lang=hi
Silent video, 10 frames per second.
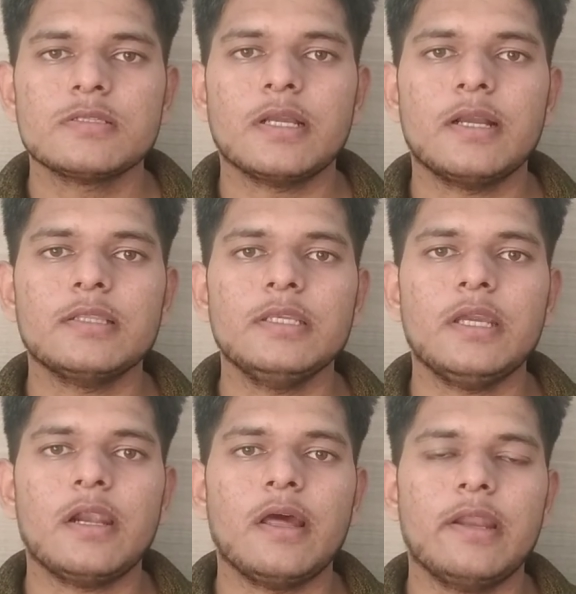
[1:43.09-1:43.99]

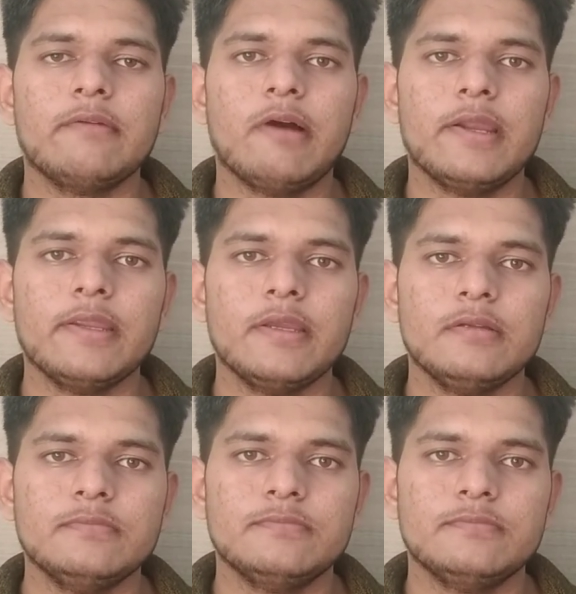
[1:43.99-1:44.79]
संगतिकरण अनिवार्य है